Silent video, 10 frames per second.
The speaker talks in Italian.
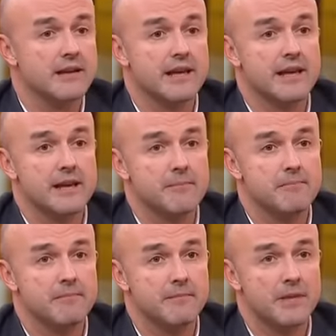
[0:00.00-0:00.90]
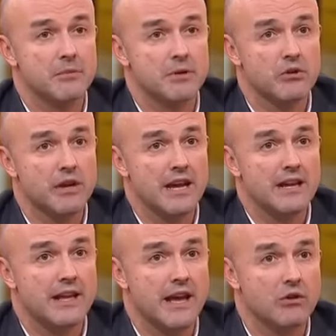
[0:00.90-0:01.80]
Che Mino
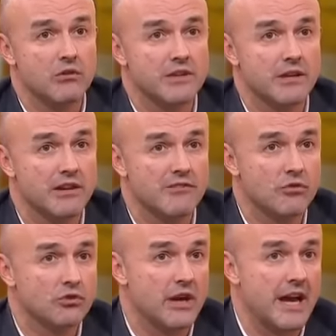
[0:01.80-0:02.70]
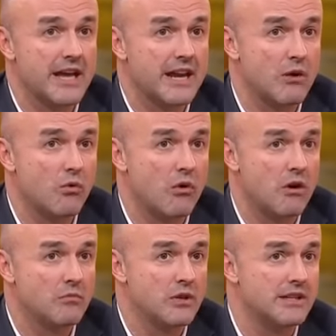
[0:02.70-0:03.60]
Pecorelli, ecco lo vediamo nella foto, era
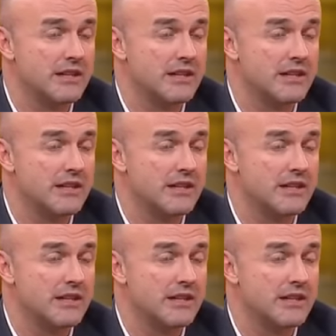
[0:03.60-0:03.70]
l'uomo, il